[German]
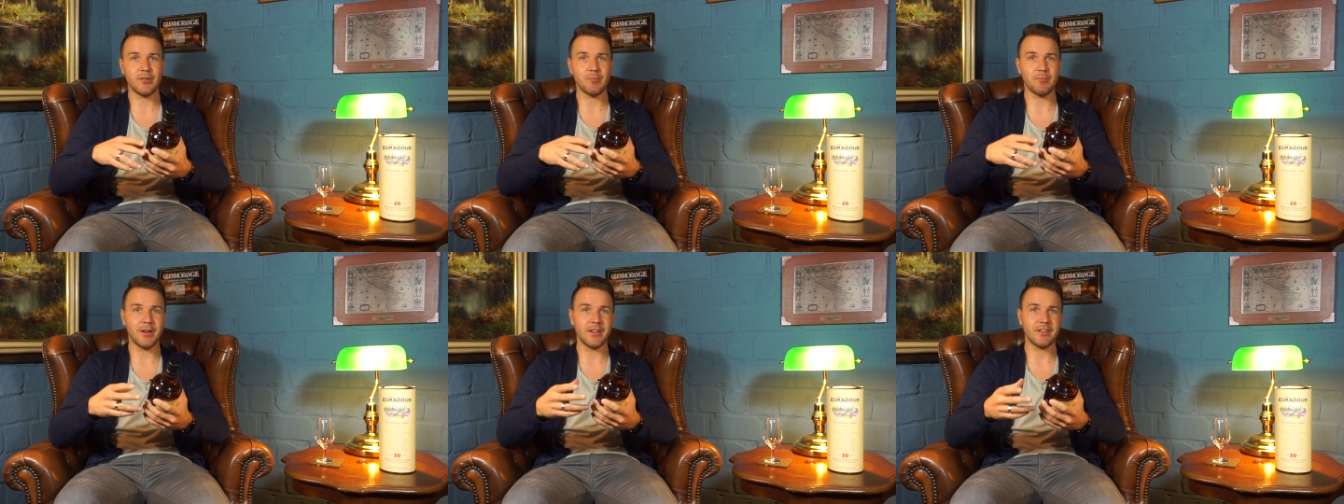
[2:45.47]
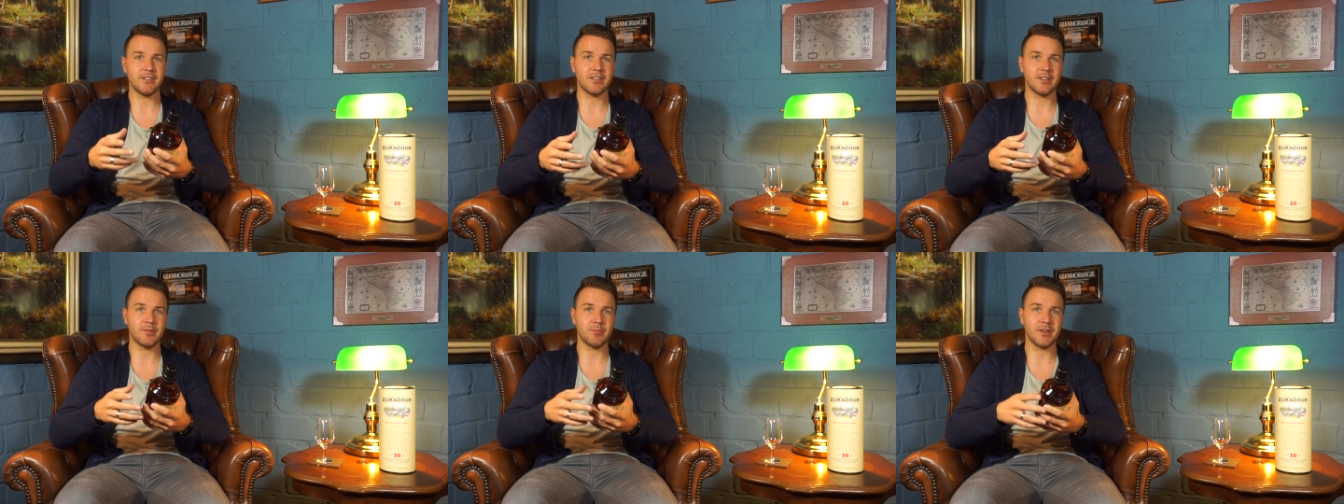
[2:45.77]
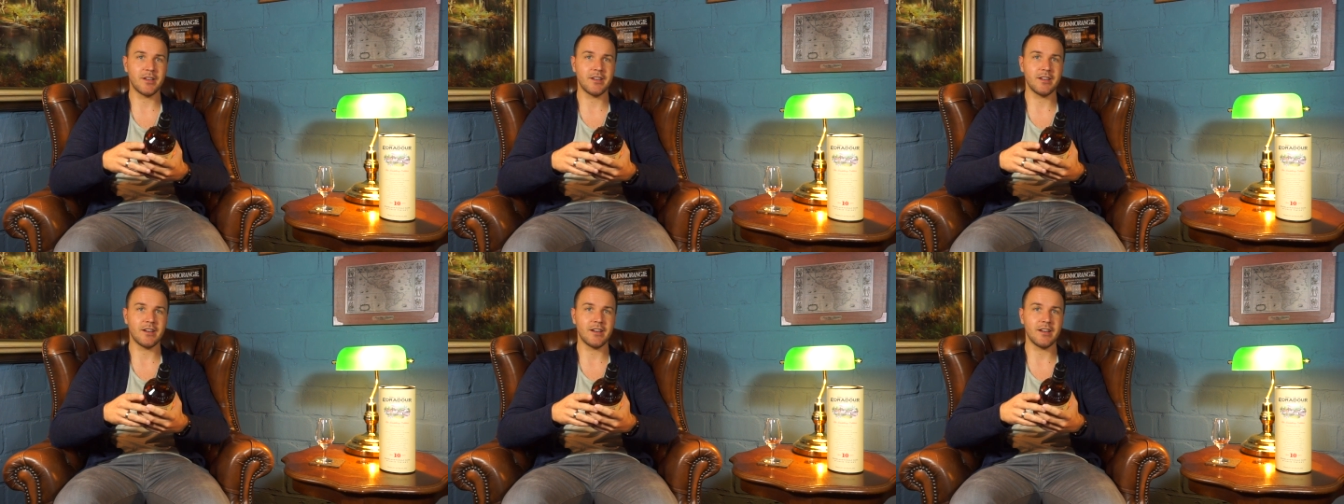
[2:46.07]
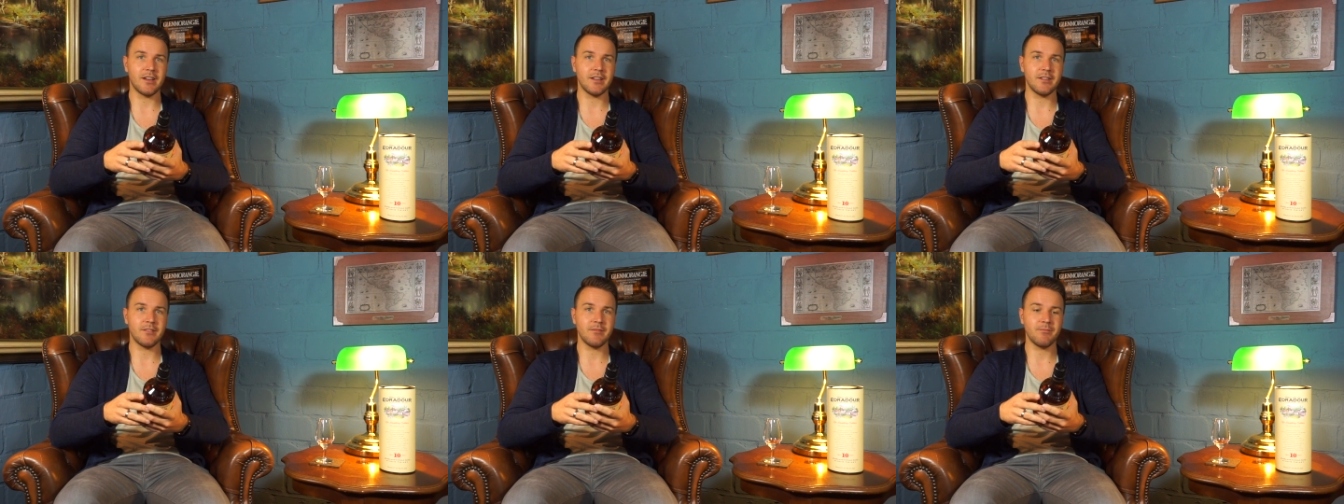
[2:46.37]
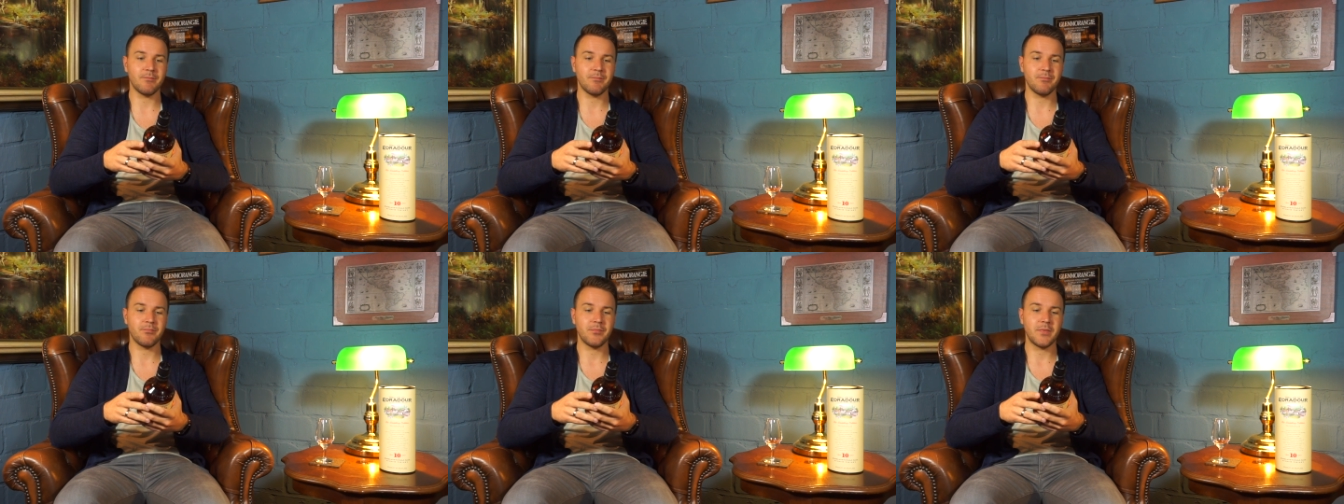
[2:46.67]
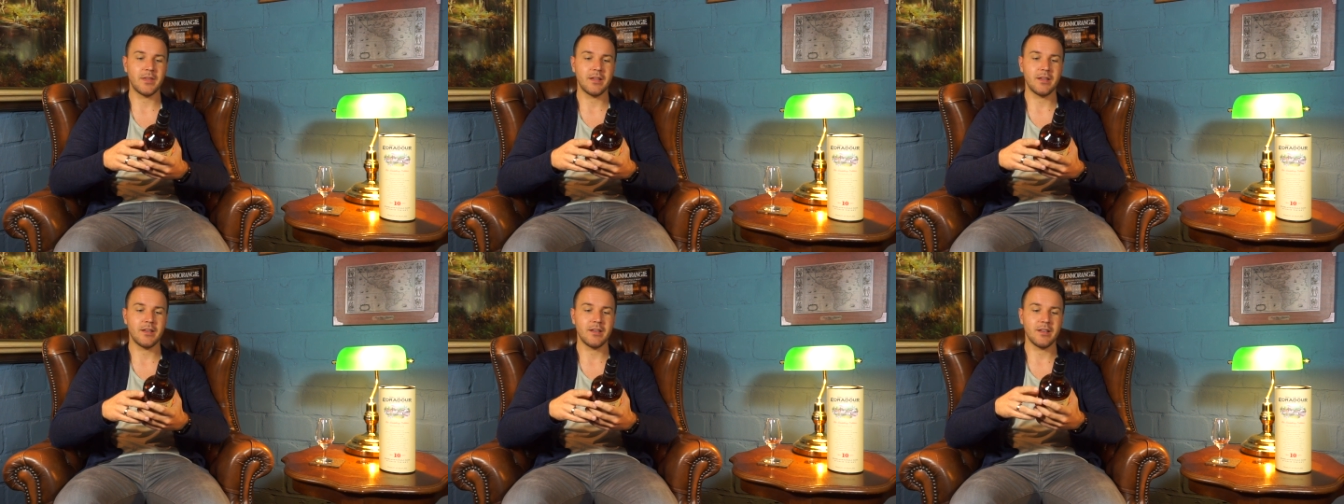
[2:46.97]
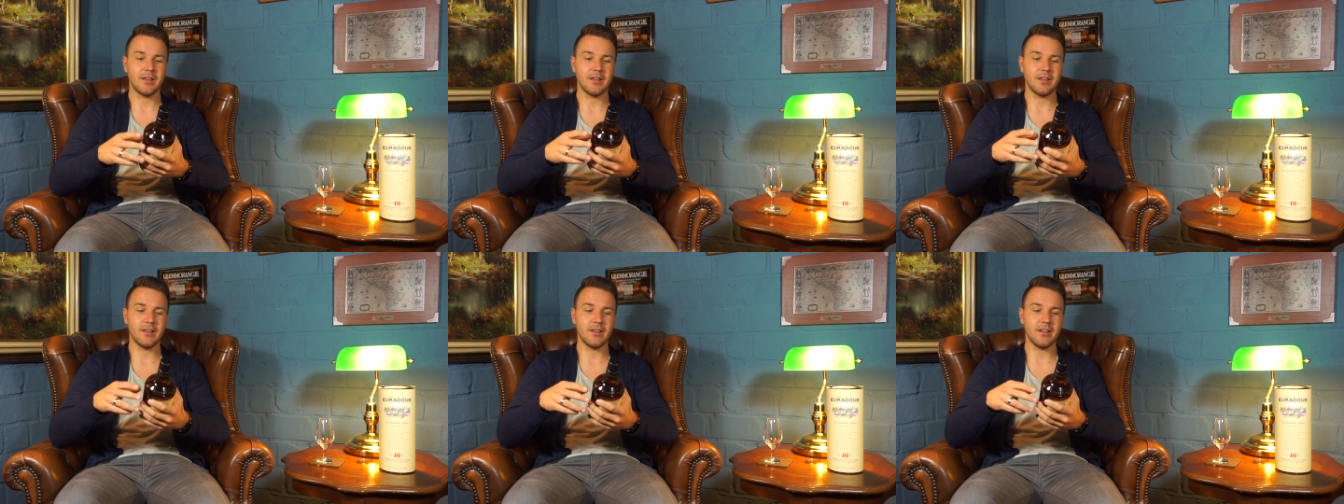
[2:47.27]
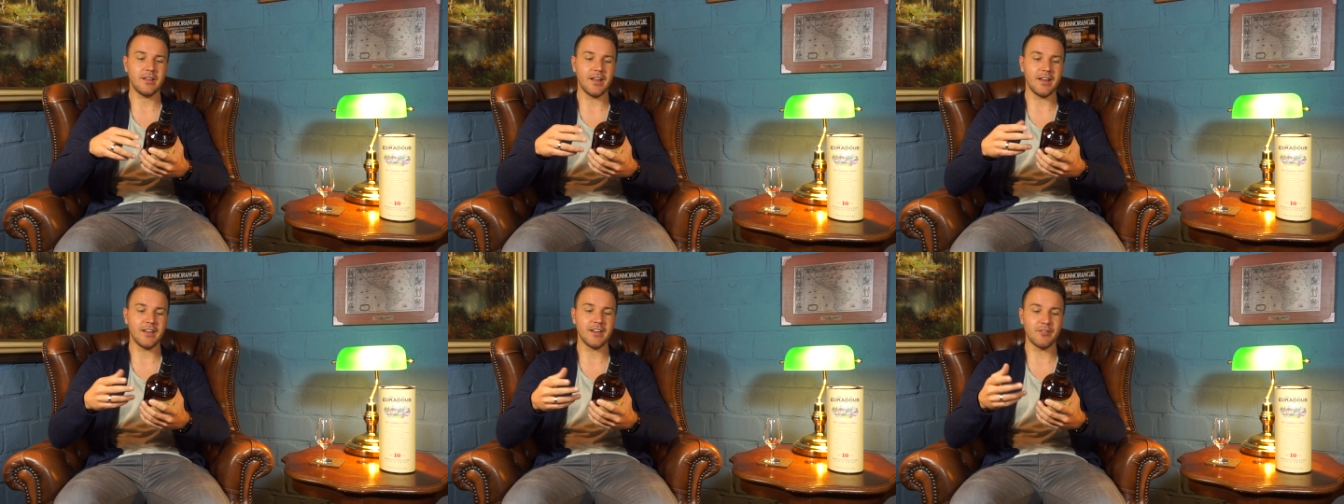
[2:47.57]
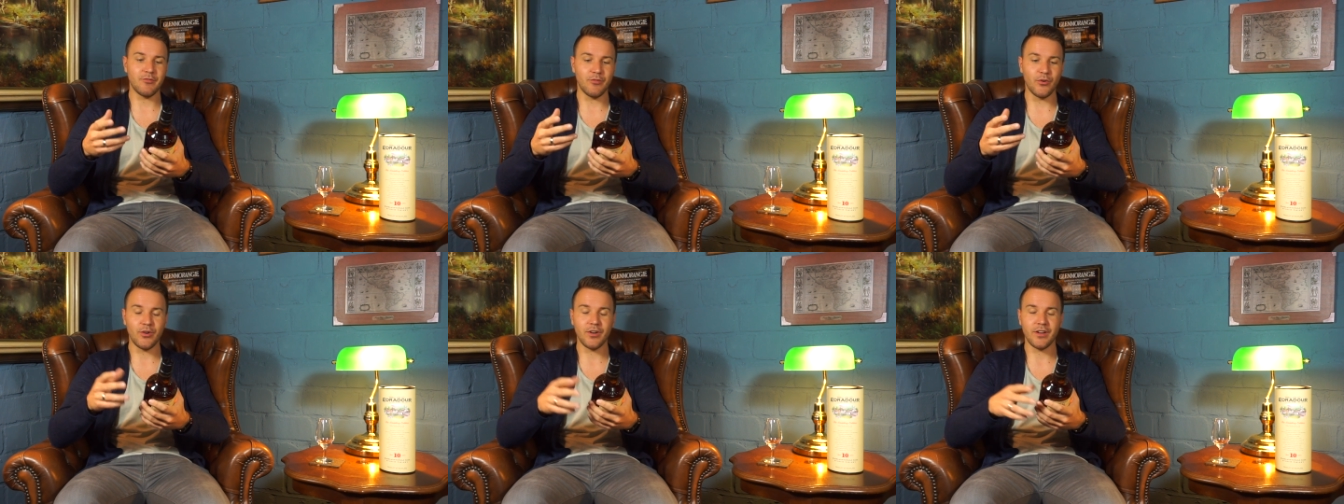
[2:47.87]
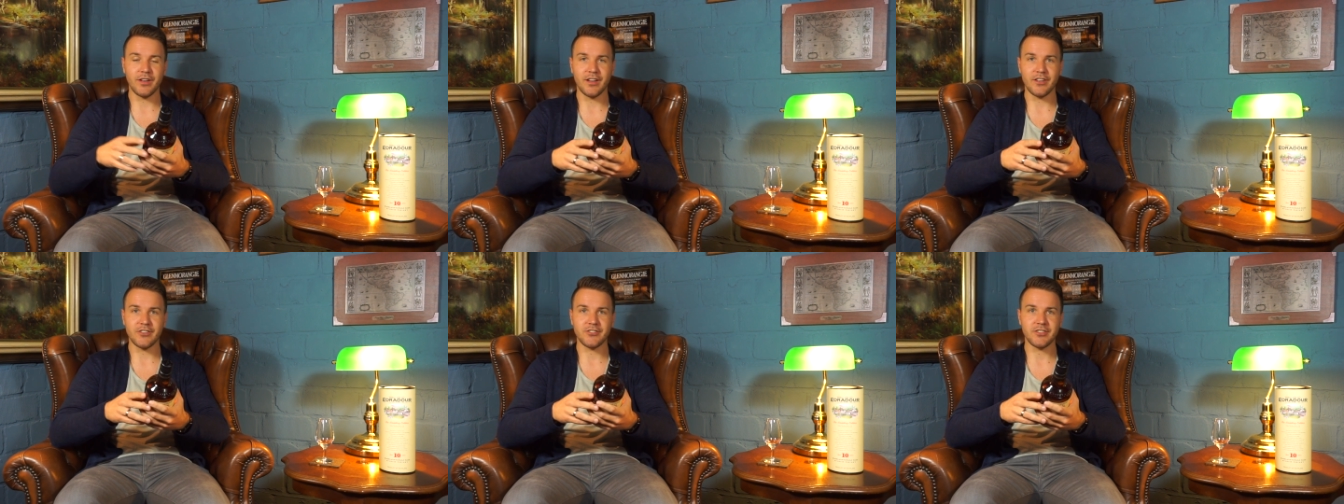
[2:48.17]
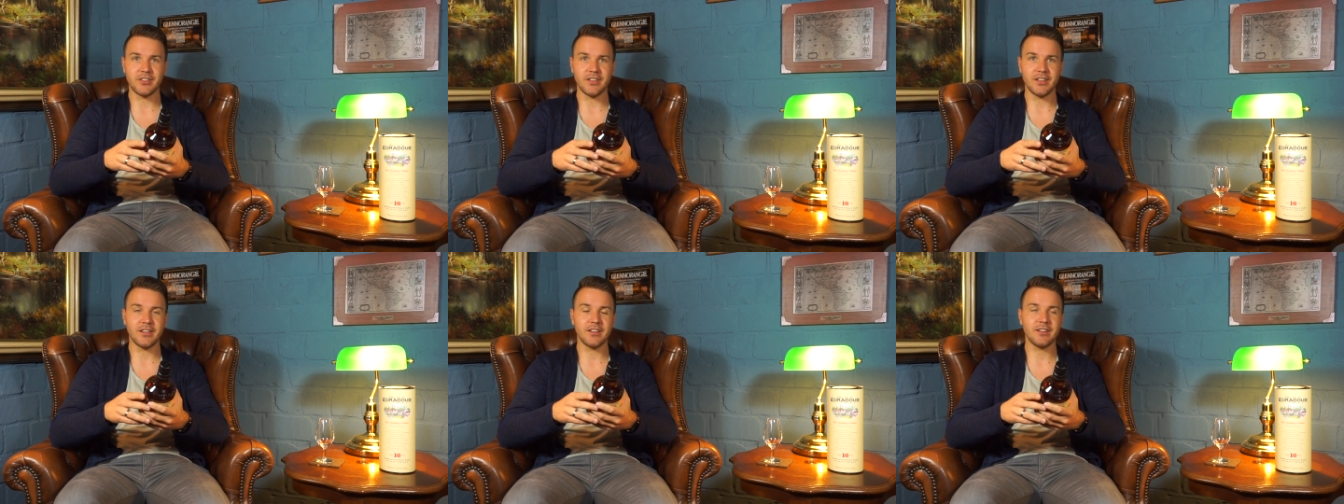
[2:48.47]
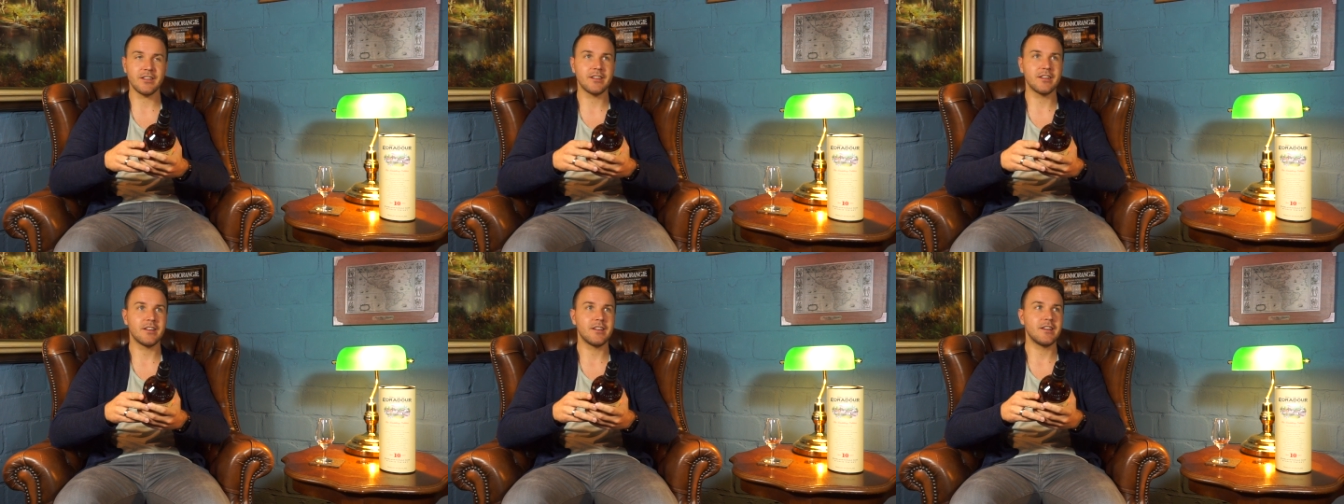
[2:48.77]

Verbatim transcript: wie manche Brennereien in einer Woche herstellen.